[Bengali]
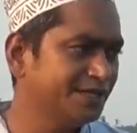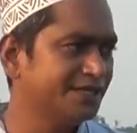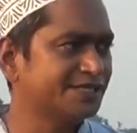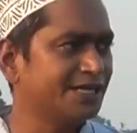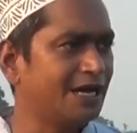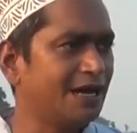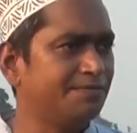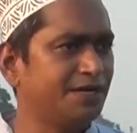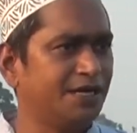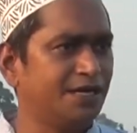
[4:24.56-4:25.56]
নিয়েছিলাম
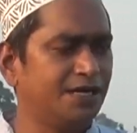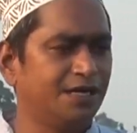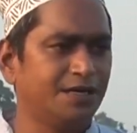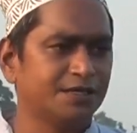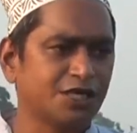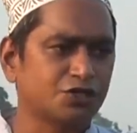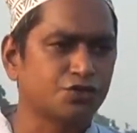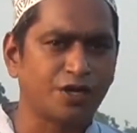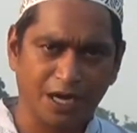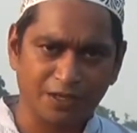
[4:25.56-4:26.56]

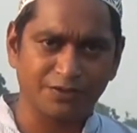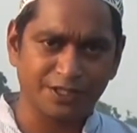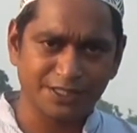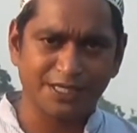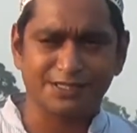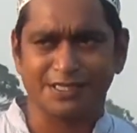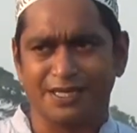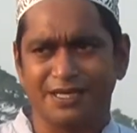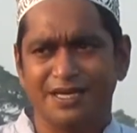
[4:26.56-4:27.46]
চারশো টাকা করে ঠিক আছে